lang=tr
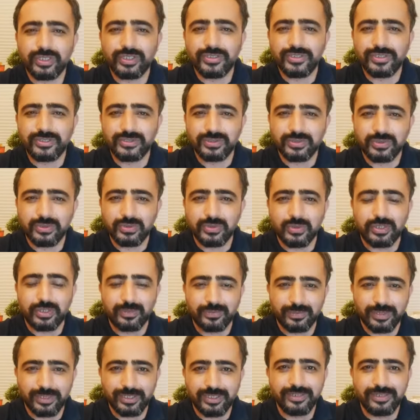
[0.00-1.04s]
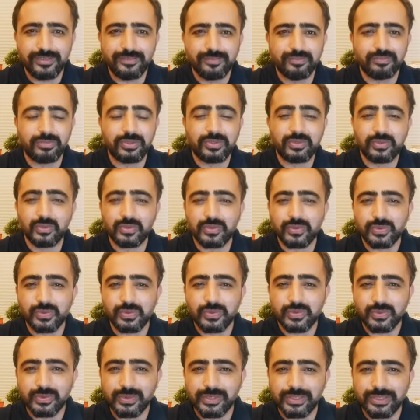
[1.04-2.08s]
yaşadığı dönemde
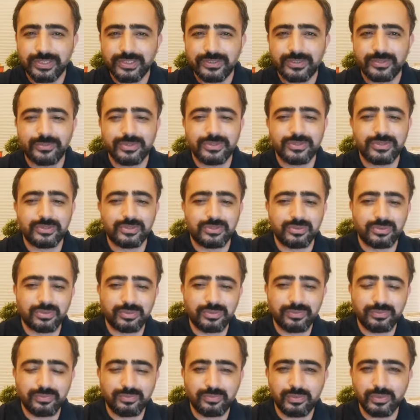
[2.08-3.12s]
1930'lu yıllarda bahsediyorum.